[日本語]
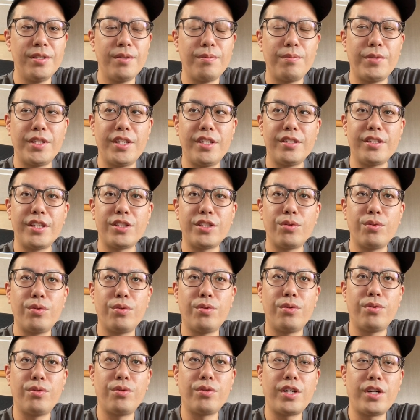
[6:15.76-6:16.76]
なんで、
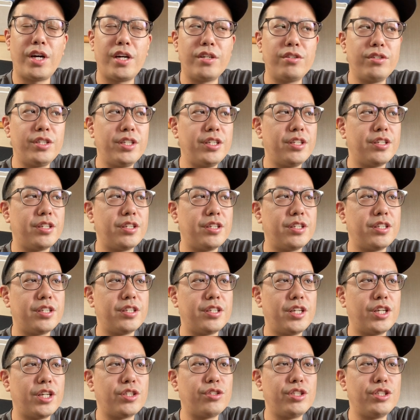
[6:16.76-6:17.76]
そう軽い、
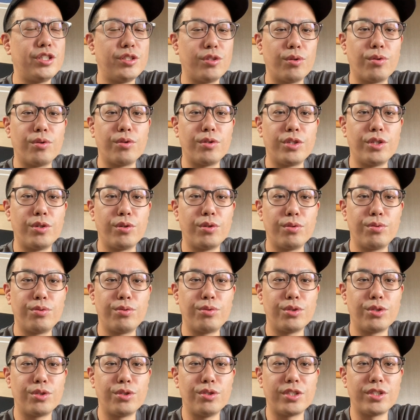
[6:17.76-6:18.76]
安いのをいろいろ
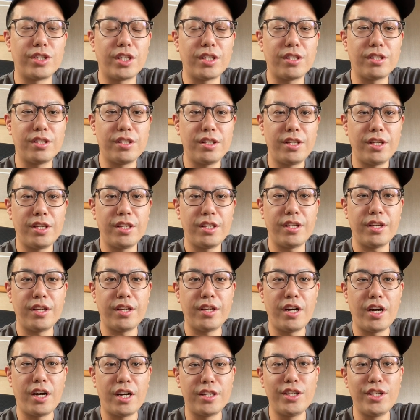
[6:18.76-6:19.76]
複数買って、
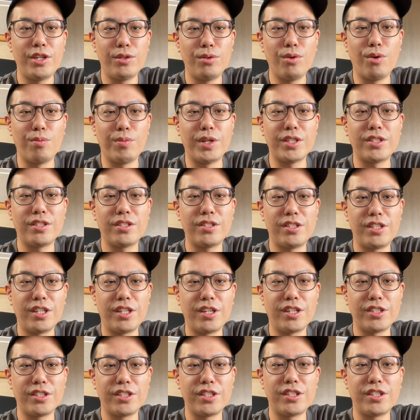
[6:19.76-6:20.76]
跳ねるのを待つって
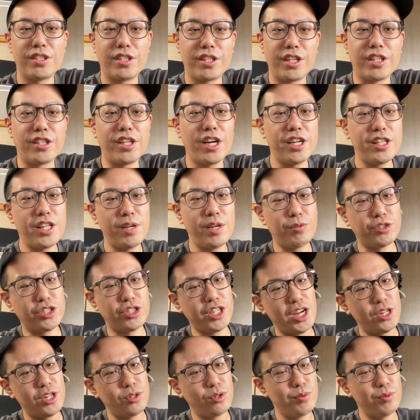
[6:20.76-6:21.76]
感じですかね。大体もう
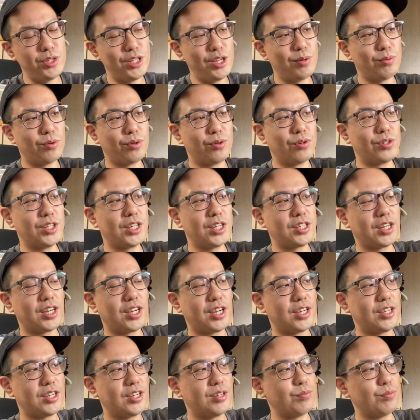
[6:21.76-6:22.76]
チャート見ても、なん
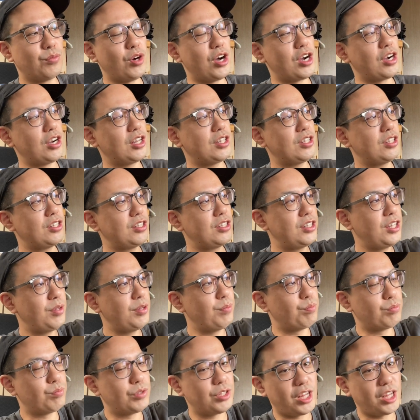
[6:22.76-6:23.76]
か、もう上がって
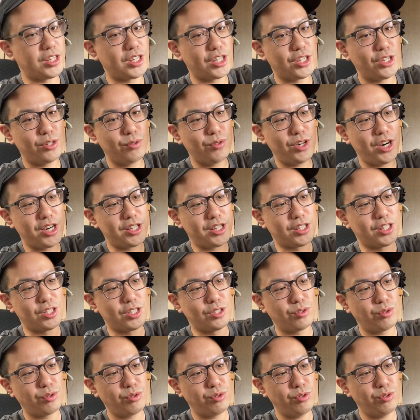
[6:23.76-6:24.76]
叩き売られてて
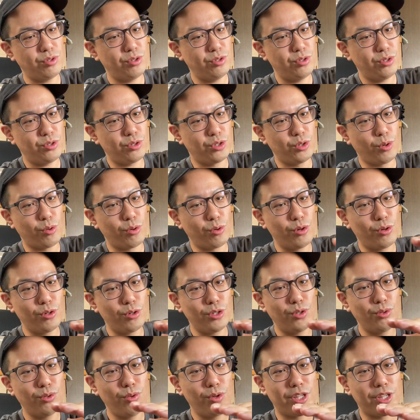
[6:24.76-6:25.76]
ずーっと横横
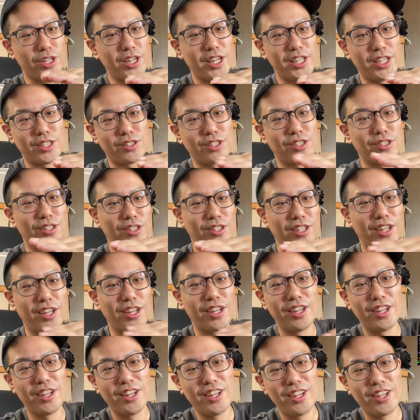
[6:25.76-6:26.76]
に動いてないやつですかね。
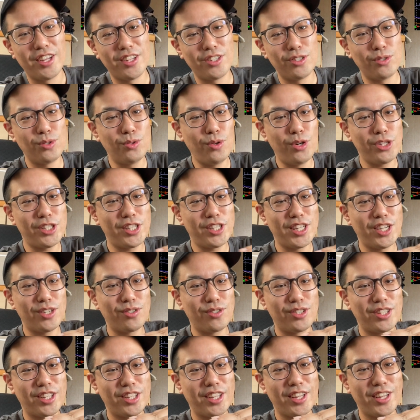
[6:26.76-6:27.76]
動いてな
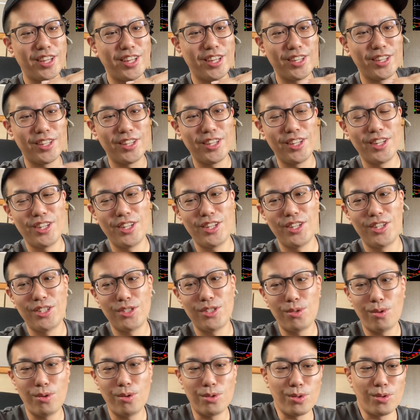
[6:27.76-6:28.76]
くて、
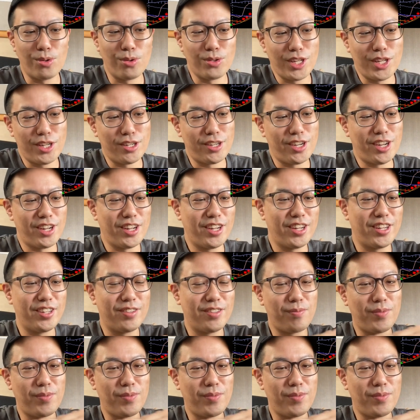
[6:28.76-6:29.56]
そろそろなんか、